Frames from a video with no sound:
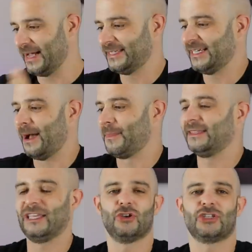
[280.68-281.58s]

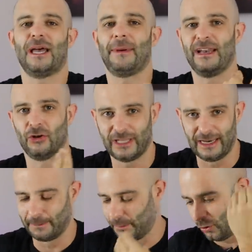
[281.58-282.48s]
Básicamente yo estaba en el
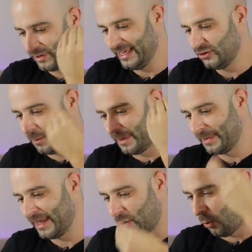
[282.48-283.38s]
hotel poniéndome
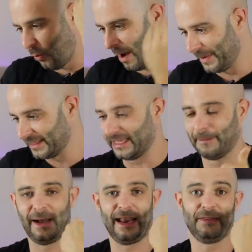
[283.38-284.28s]
bien
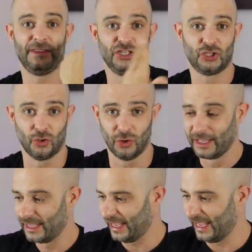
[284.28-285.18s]
guapete para dicho
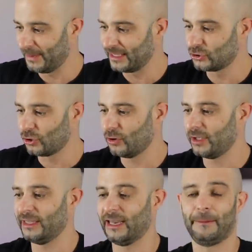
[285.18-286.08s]

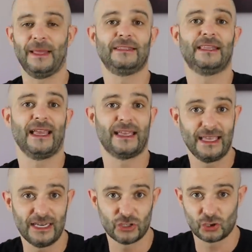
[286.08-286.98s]
evento y de repente
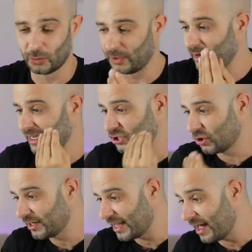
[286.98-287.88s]
King subió una
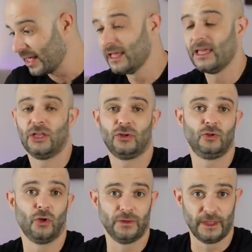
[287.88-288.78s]
historia
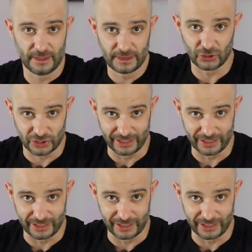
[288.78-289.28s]
donde dice lo